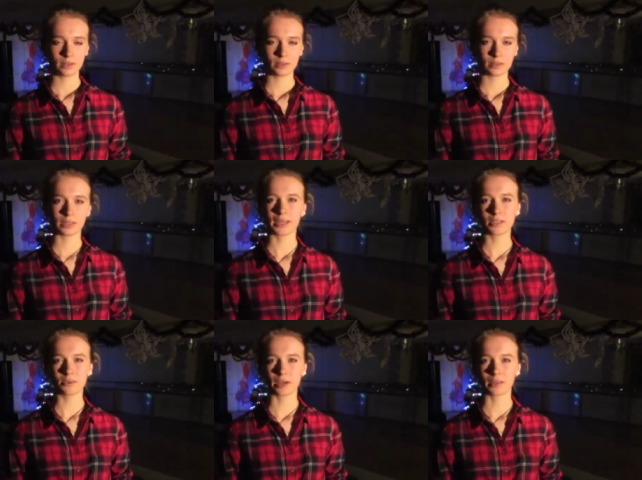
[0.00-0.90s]

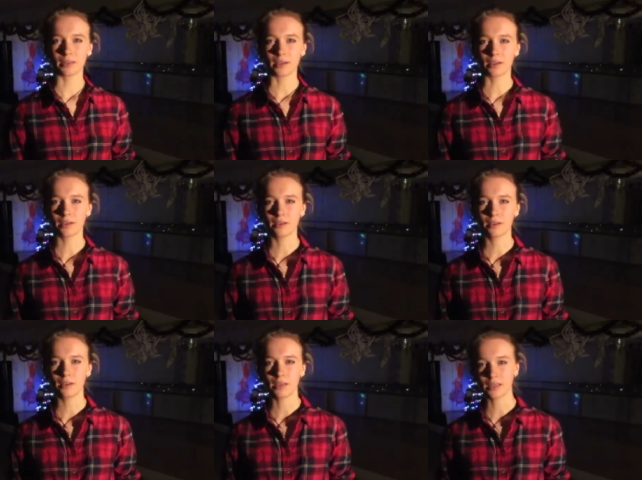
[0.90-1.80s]
Здравствуй, родная,
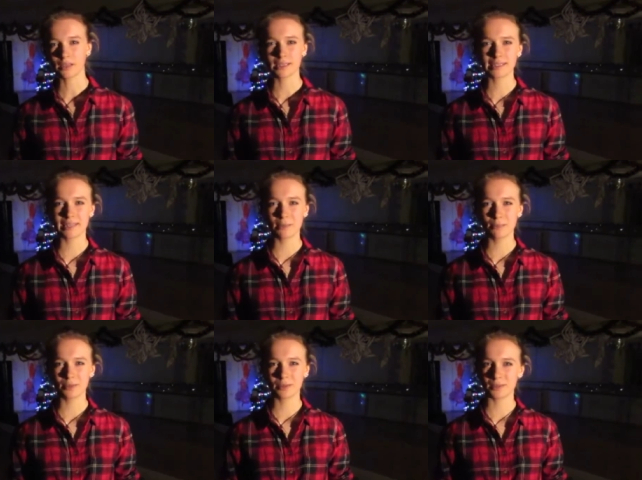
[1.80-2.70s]
я так слеп,
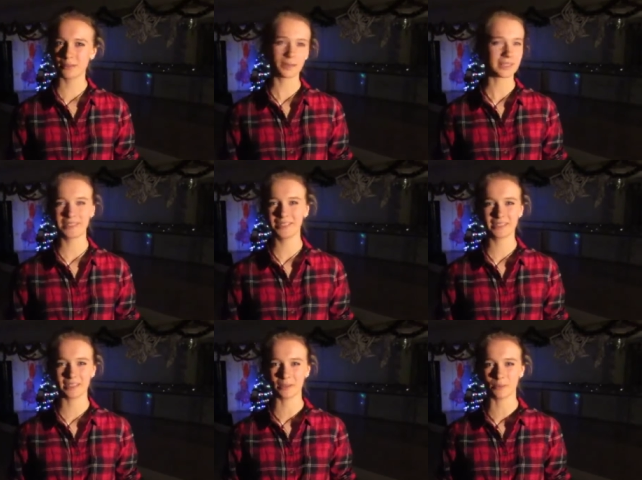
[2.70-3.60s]

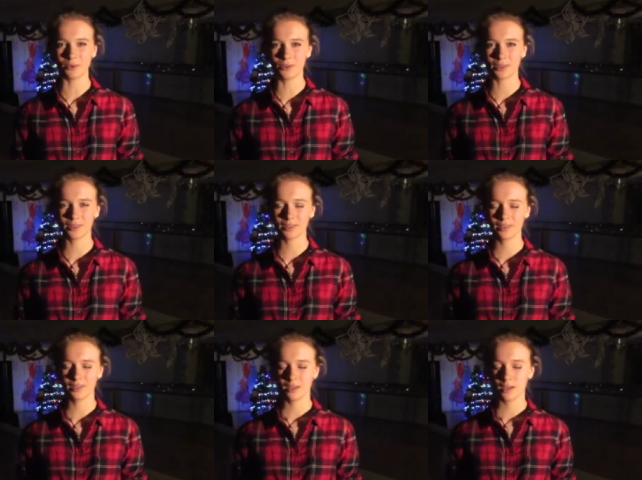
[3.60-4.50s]
непростительно молод,
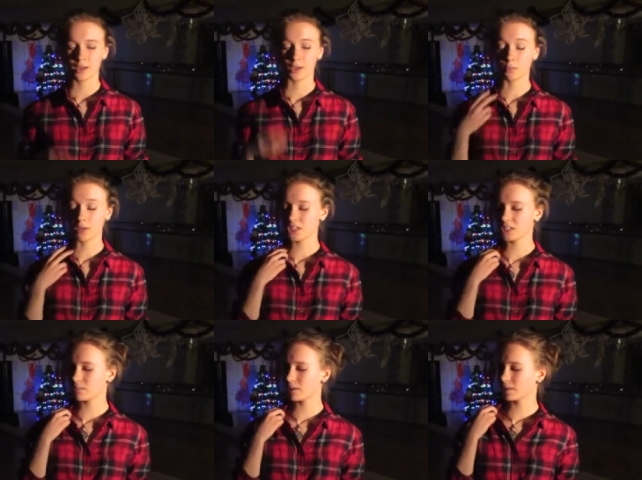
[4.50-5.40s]
Рубашки
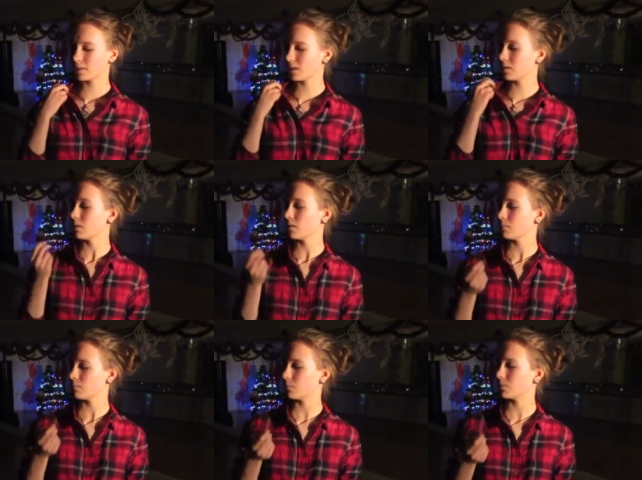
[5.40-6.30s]
мятый,
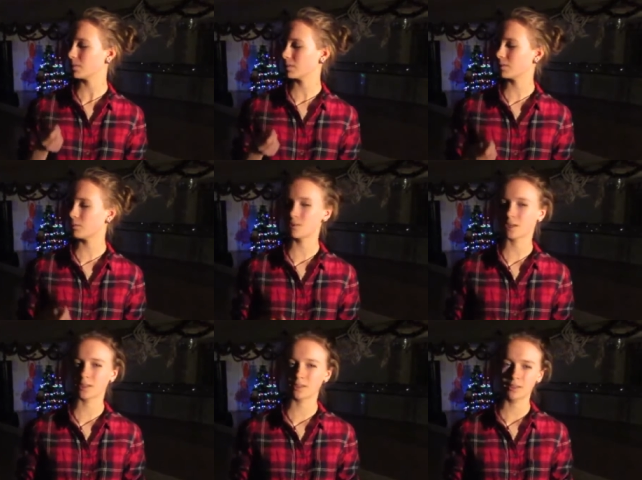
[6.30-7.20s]
поднятый ворот,
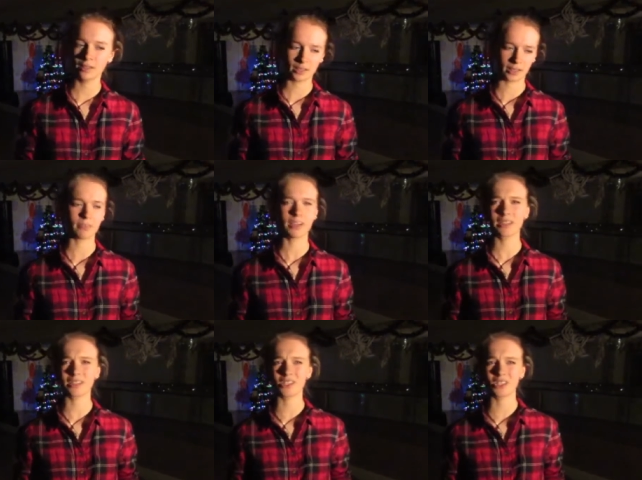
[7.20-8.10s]

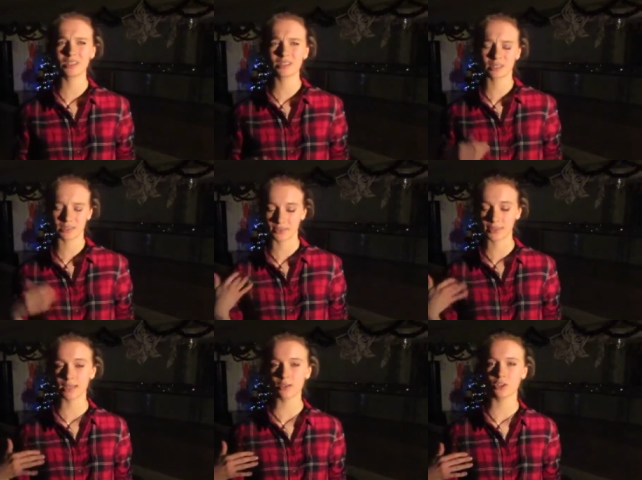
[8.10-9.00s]
рваные джинсы,
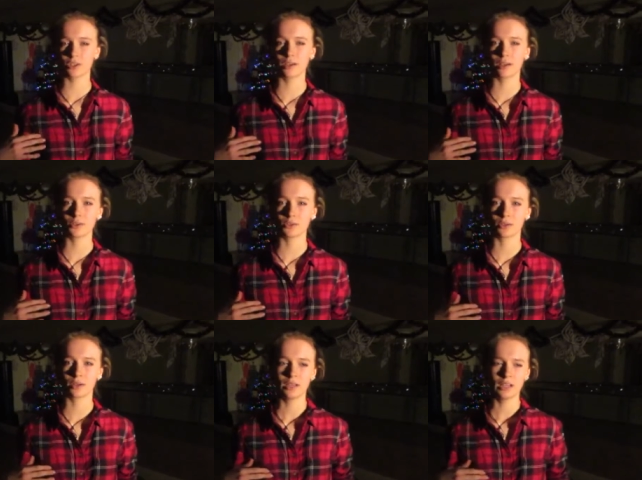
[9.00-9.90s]
свисающий галстук,
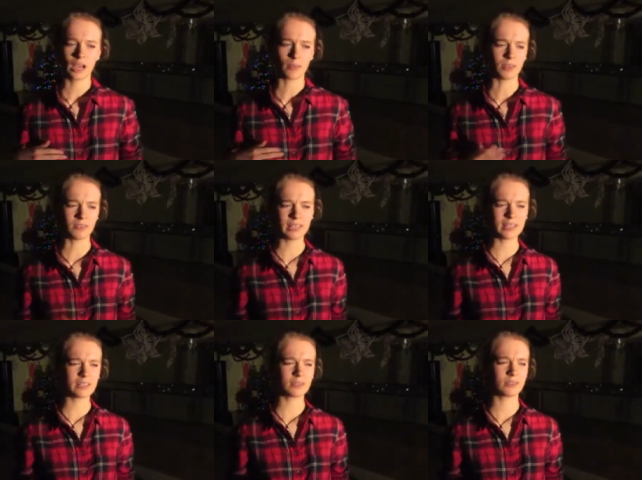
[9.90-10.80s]

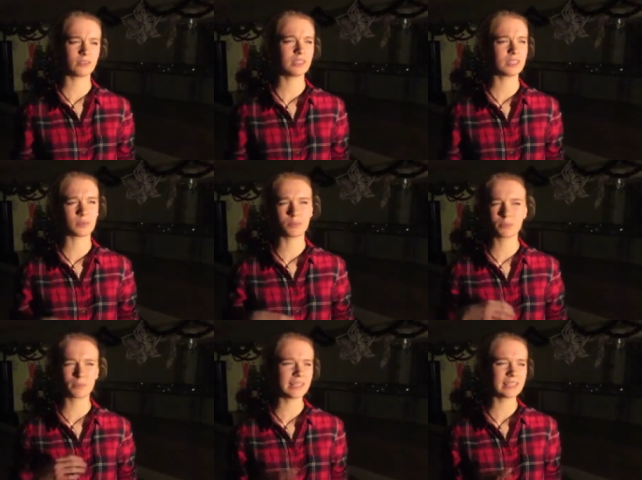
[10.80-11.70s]
Обновления в Твиттере,
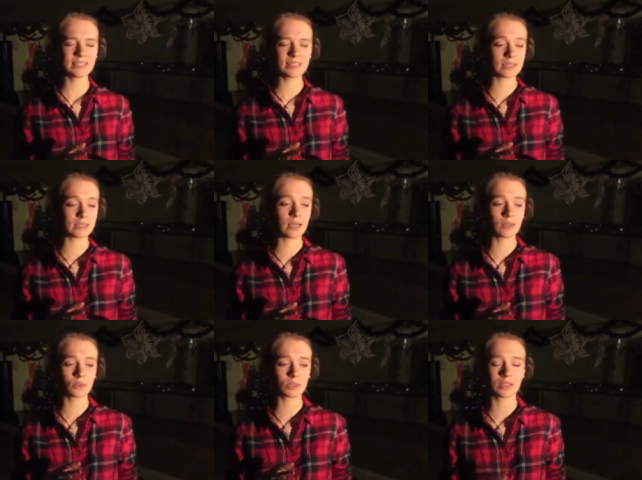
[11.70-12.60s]
бесполезные
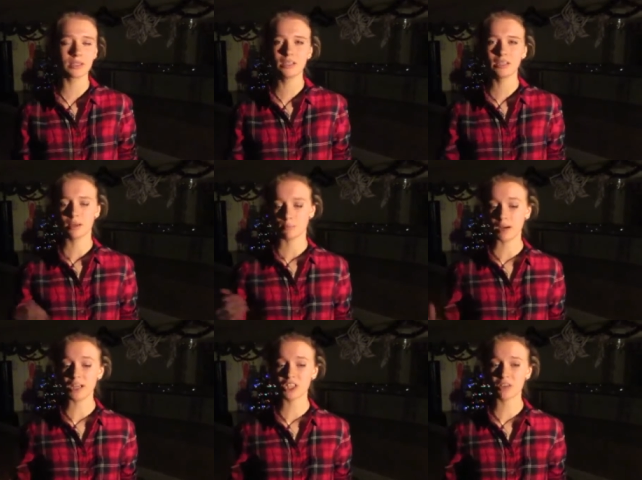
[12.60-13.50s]
статусы,
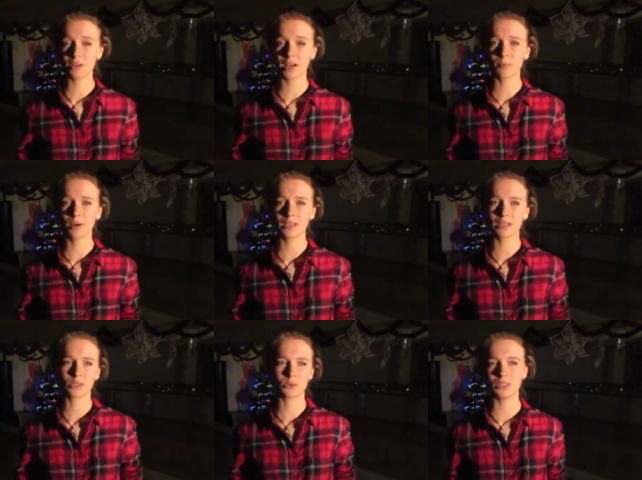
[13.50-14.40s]
Пачка в кармане,
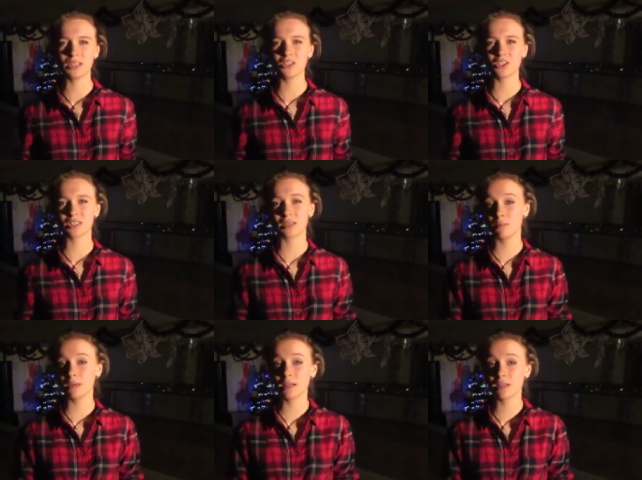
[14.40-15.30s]
студенческий
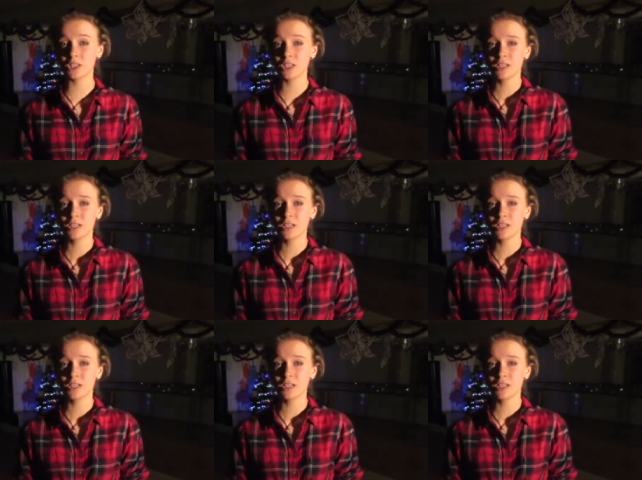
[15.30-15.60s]
мелочь,